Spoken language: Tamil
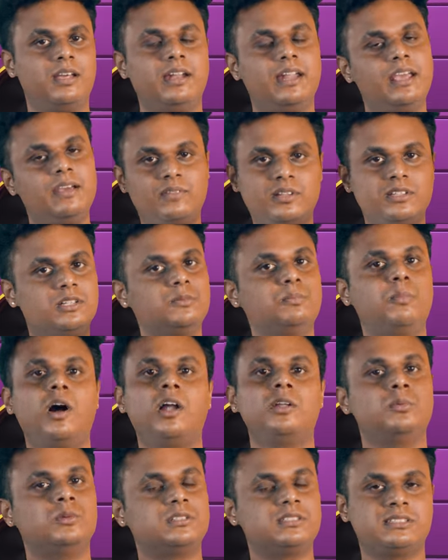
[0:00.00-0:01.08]
நேம் வந்து
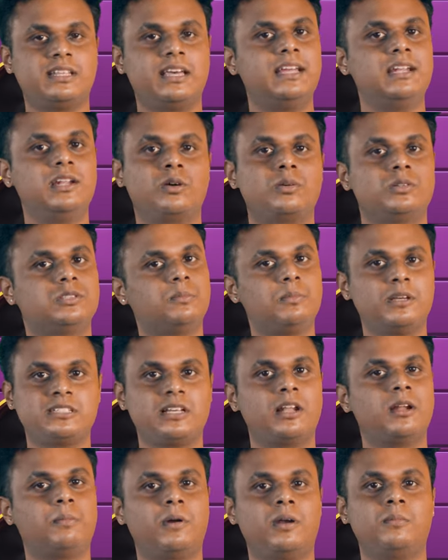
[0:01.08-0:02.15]
பாலிவுட் ஸ்டைலில் கொஞ்சம்
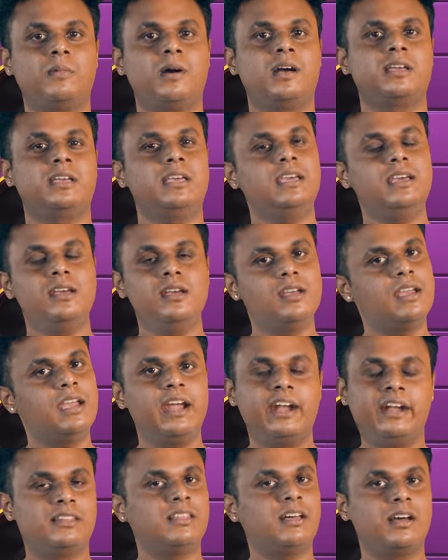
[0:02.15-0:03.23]
மசாலா படமாக்கி
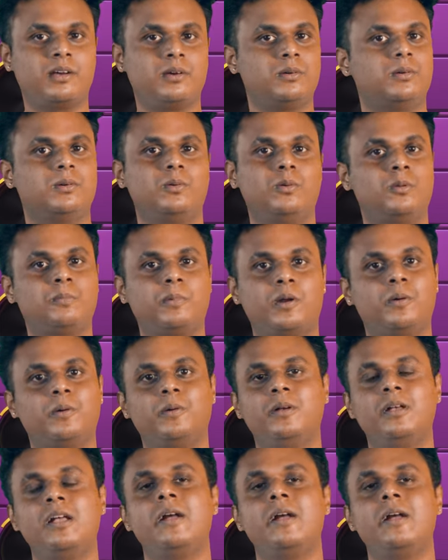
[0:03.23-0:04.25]
எடுத்தாங்க ஒரு படம்